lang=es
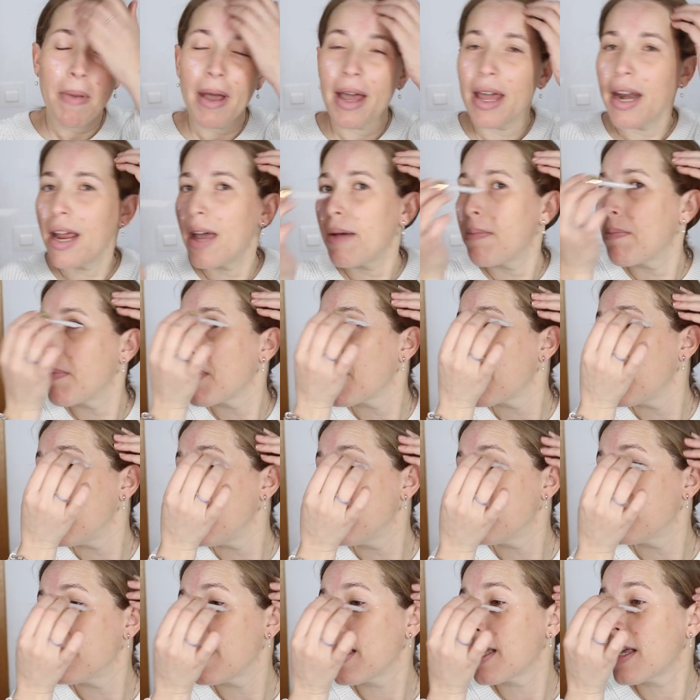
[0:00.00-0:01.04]
para
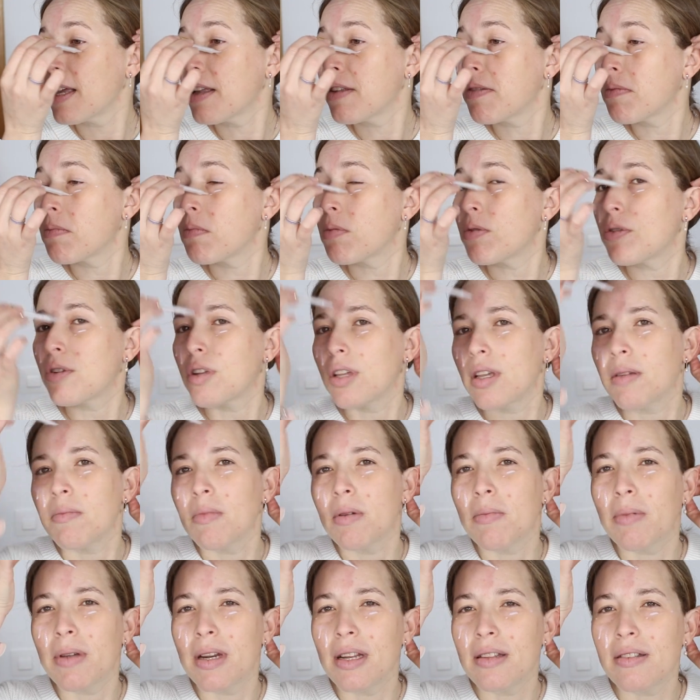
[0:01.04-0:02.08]
pieles secas porque
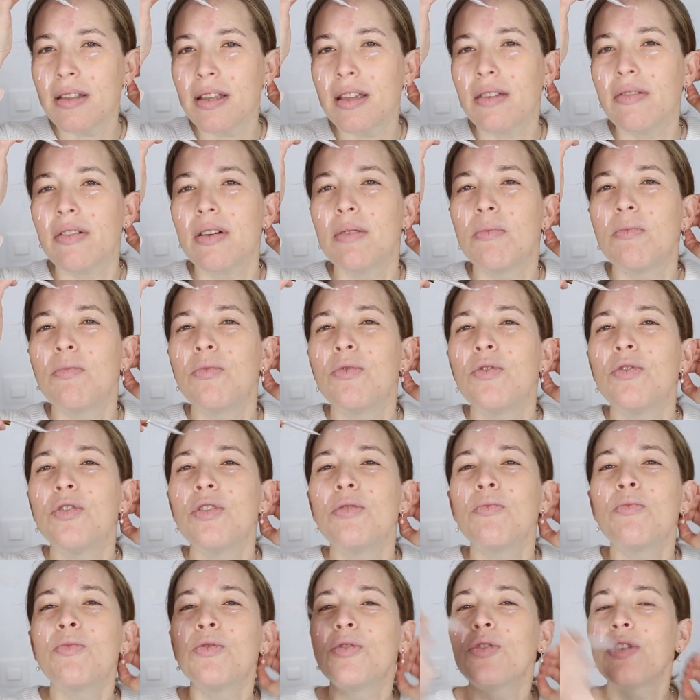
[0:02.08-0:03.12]
me parece que va muy
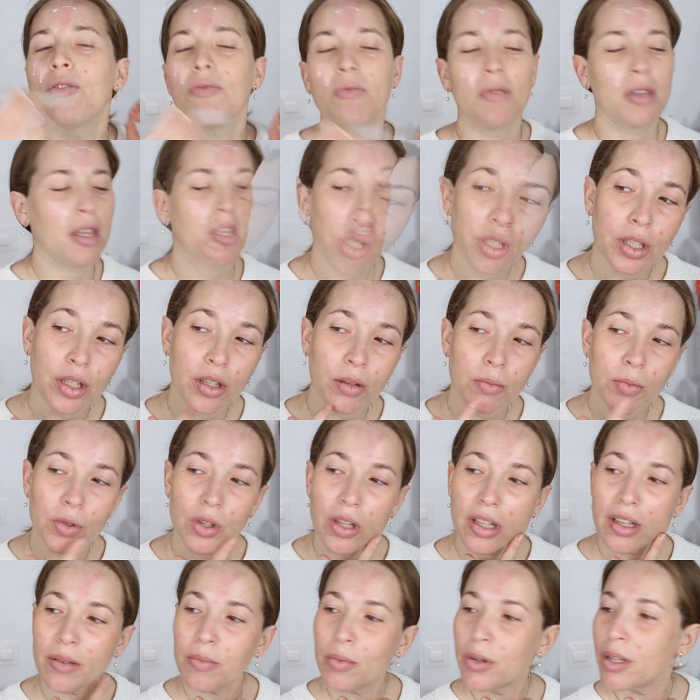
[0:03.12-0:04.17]
muy bien. Bueno y como
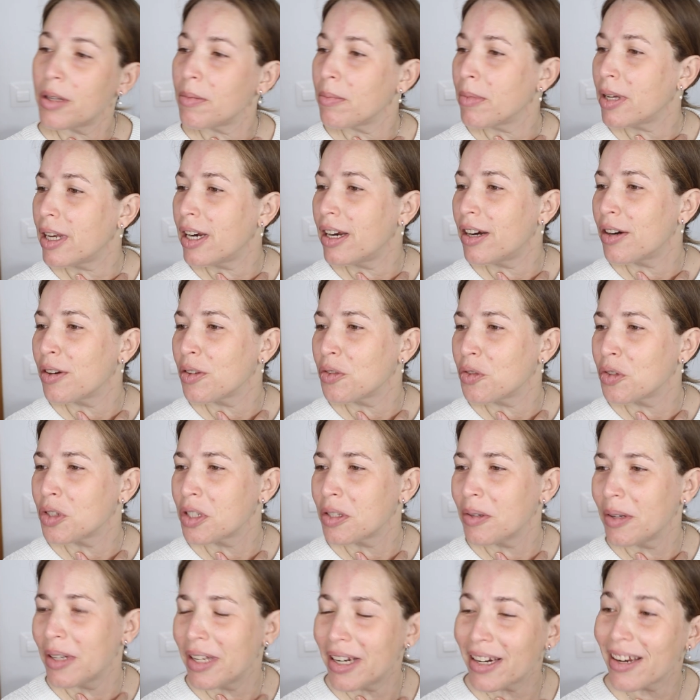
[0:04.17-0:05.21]
ustedes pueden ver el rostro
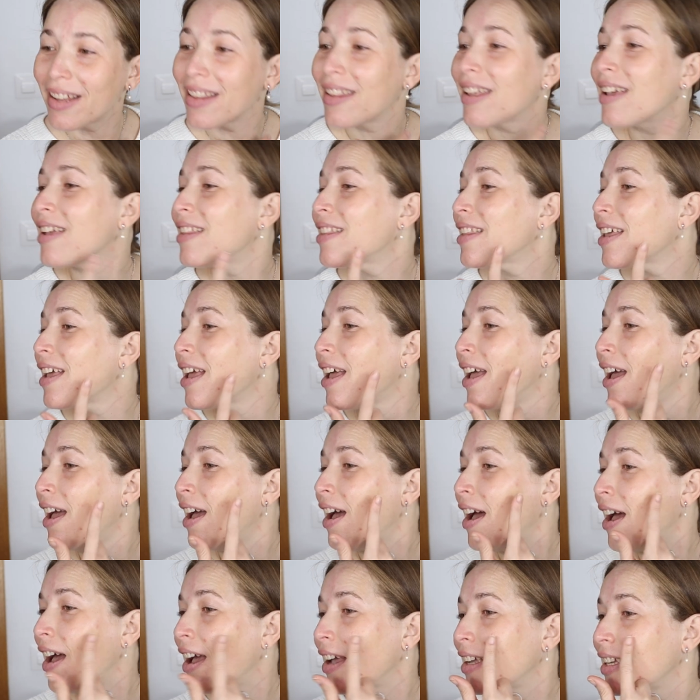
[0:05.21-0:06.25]
se radiante.
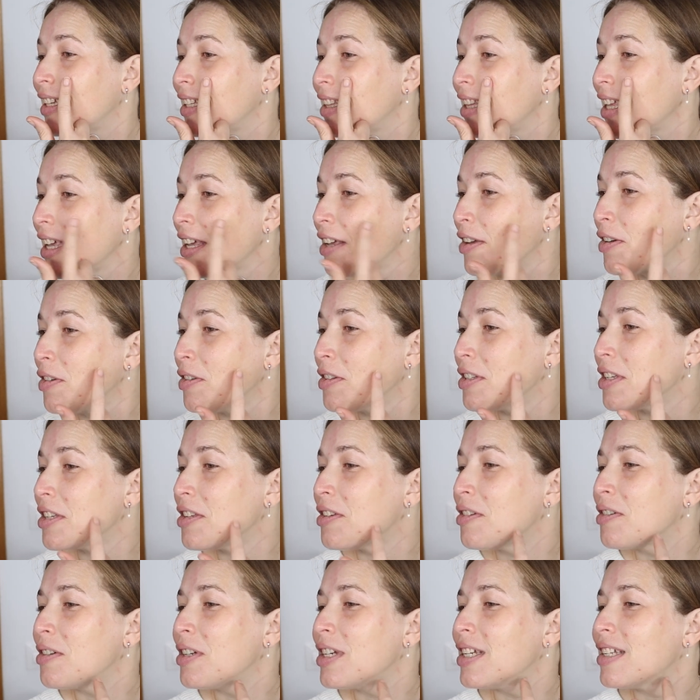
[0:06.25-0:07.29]
Aquí tengo
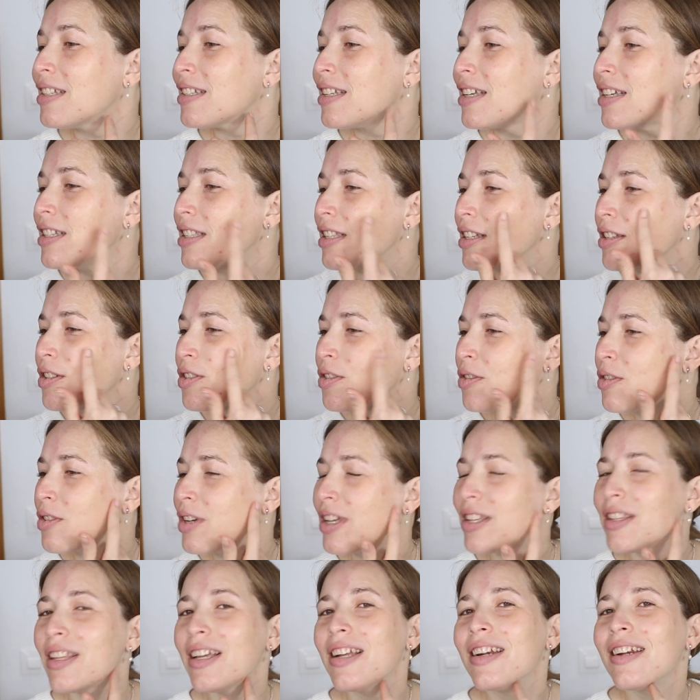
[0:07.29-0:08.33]
señores, estas son,
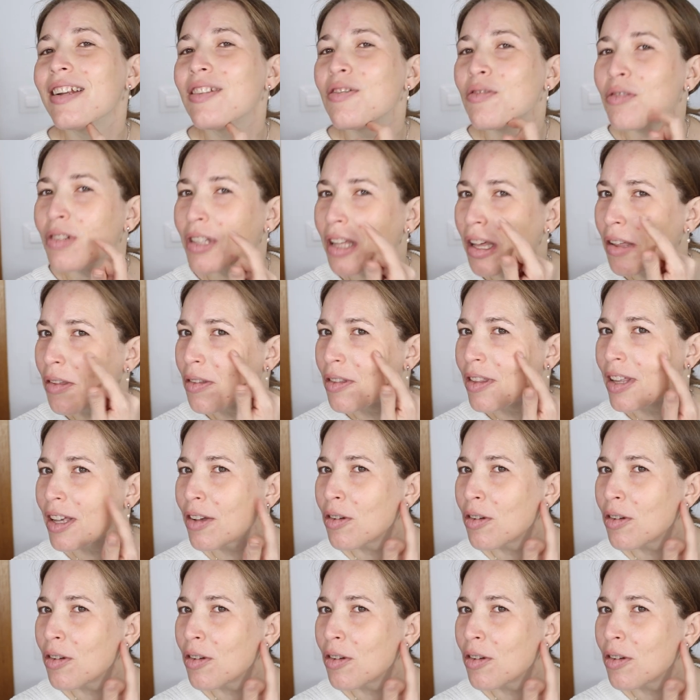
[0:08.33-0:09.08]
este es el resultado de